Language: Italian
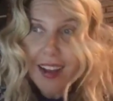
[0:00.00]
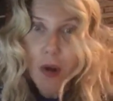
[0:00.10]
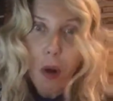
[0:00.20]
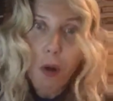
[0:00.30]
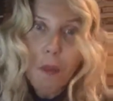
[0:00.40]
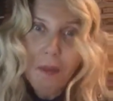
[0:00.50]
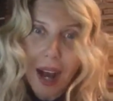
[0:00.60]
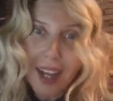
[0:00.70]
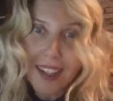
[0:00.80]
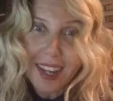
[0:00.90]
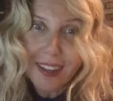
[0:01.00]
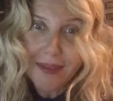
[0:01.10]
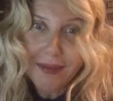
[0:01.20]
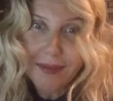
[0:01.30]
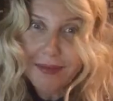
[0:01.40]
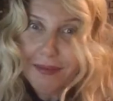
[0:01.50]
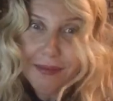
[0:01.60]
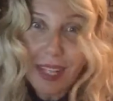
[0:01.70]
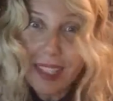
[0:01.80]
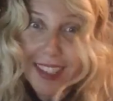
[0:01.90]
lo accompagna
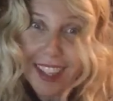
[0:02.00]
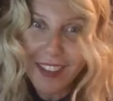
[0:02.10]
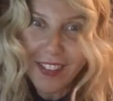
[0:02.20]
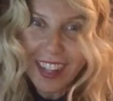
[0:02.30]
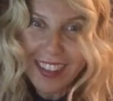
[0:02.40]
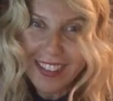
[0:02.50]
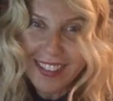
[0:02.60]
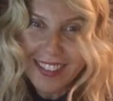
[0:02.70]
sempre.